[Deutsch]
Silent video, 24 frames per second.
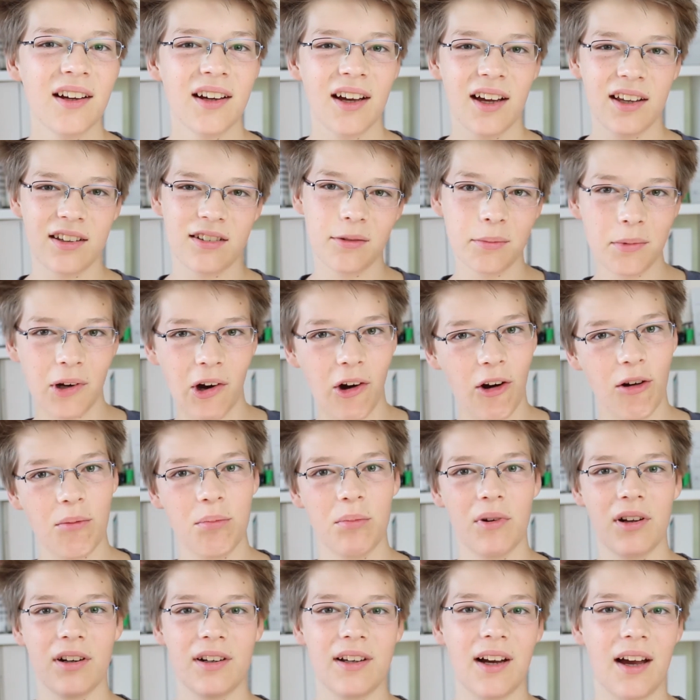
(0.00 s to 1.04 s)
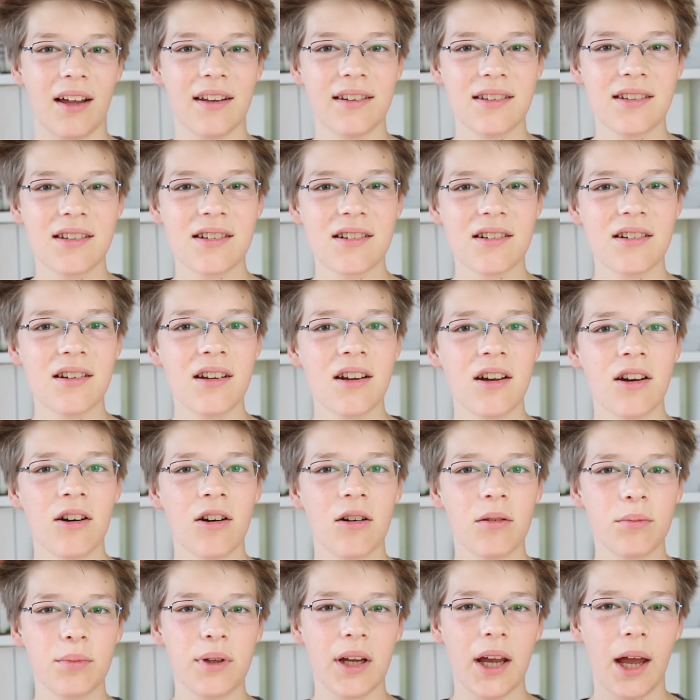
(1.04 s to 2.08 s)
Also im Groben und Ganzen
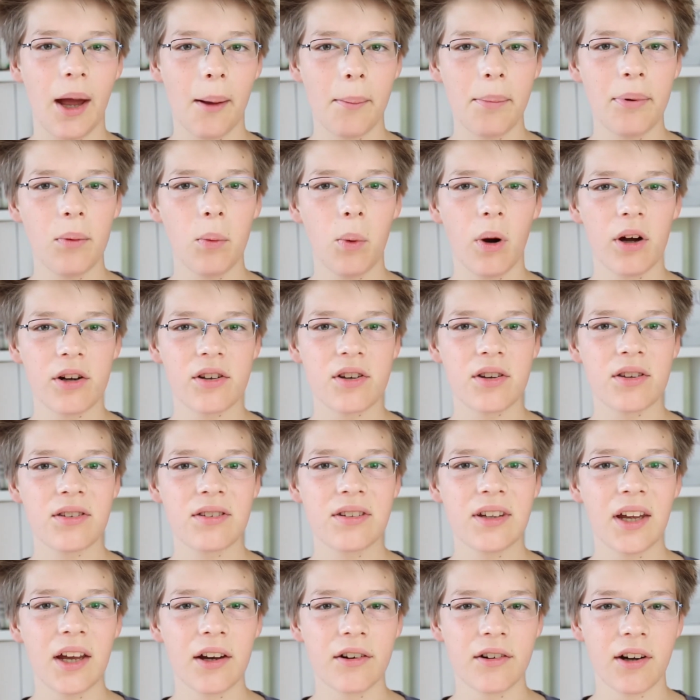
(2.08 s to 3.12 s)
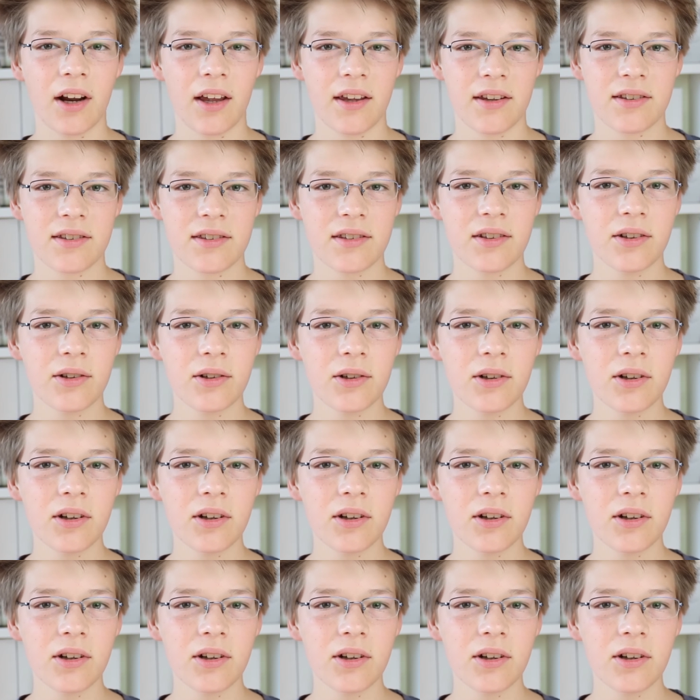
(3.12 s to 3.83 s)
um die Apple Watch Series 2